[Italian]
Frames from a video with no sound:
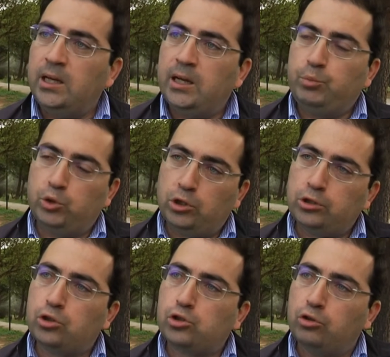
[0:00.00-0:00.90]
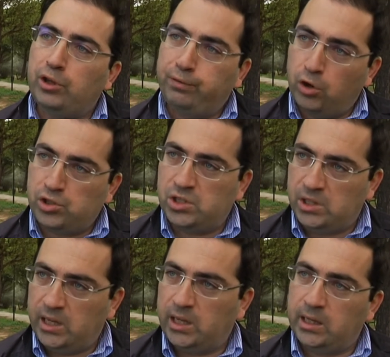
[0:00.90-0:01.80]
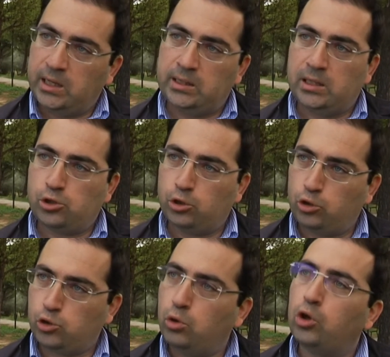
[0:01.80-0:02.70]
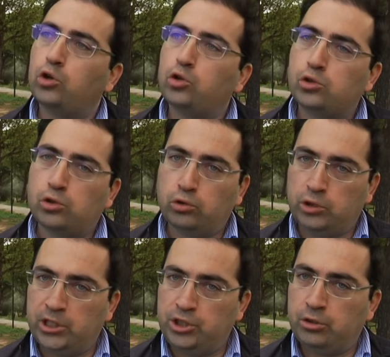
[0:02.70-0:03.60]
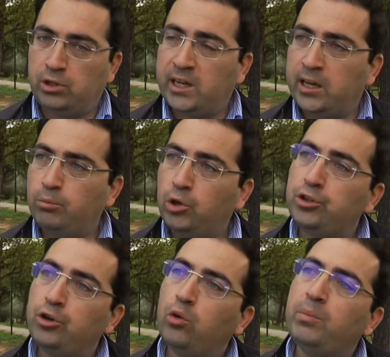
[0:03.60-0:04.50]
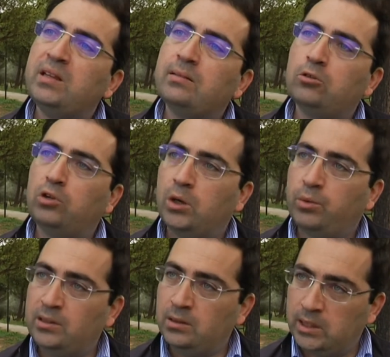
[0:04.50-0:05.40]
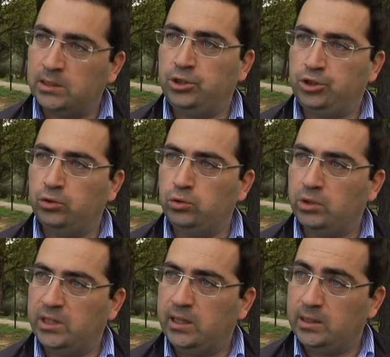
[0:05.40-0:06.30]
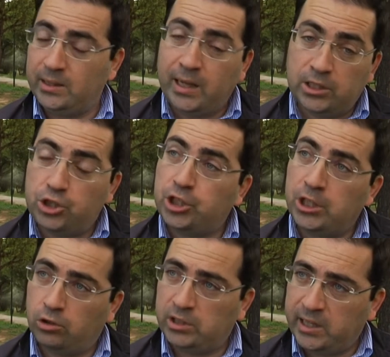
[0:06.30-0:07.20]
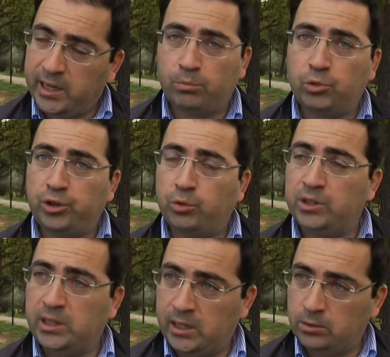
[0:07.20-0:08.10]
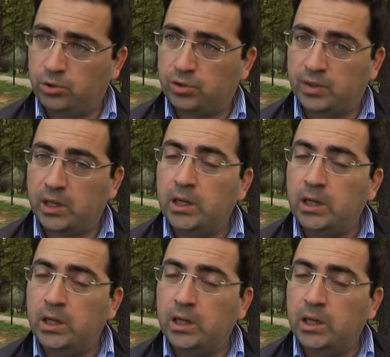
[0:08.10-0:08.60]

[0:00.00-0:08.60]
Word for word: piuttosto sono i fossili che dal sottosuolo non sono nel ciclo del carbonio aumentano la quantità di CO2 nel, nel ciclo del carbonio e quindi nell'atmosfera.